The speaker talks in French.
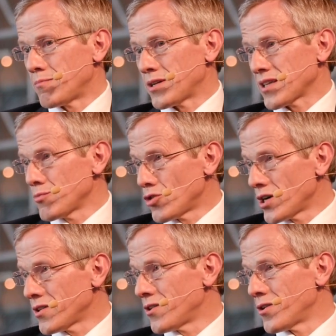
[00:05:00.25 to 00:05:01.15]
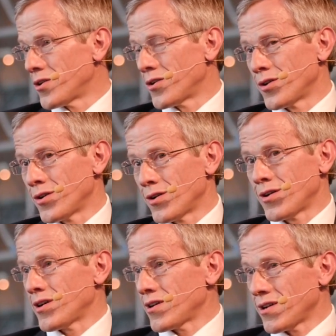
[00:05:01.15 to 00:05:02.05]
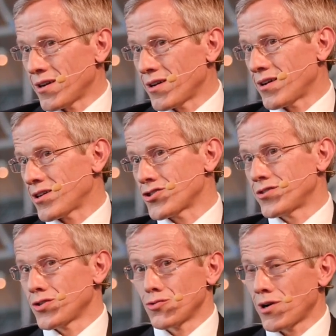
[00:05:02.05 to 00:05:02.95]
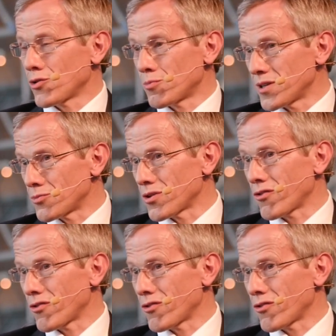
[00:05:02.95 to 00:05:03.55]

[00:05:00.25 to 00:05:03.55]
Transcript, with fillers: patrimoine euh, architectural complètement